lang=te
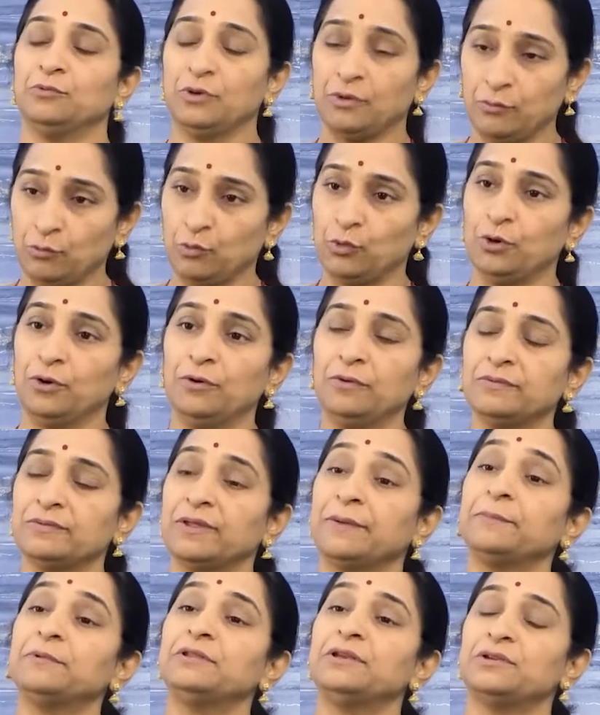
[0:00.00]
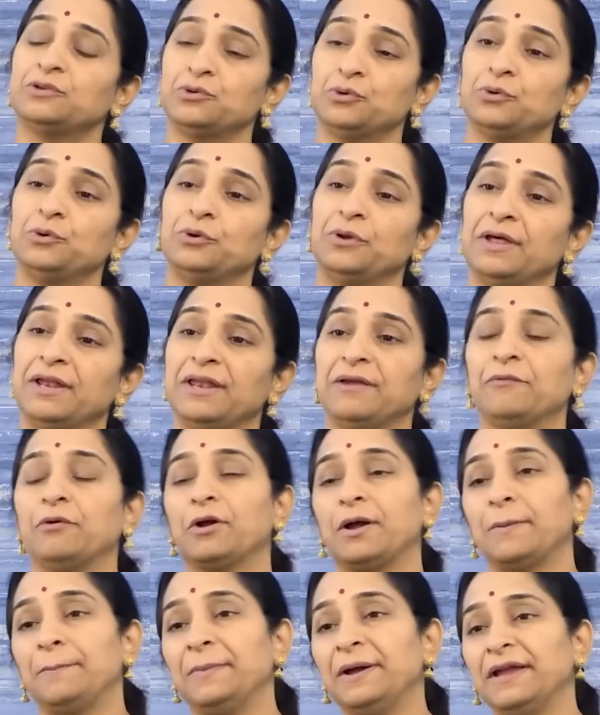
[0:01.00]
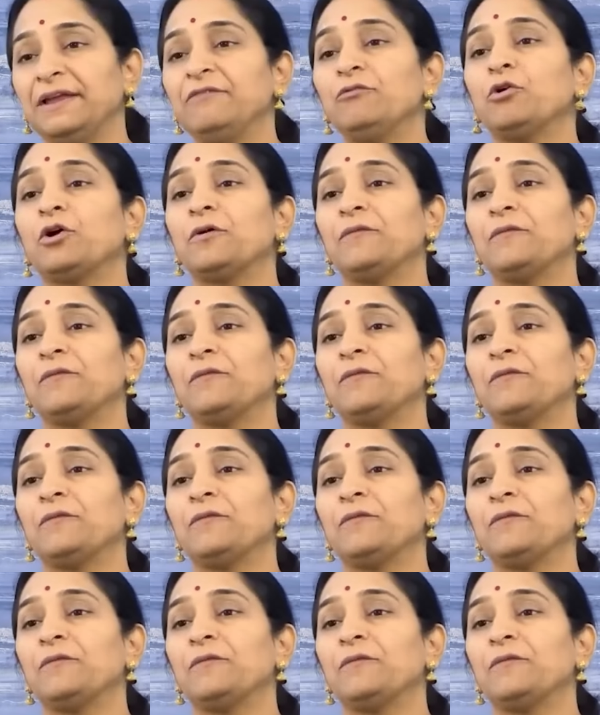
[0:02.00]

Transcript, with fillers: ఉన్న ఊళ్ళో సముద్రశూరుడు అనే ఒక అబ్బాయి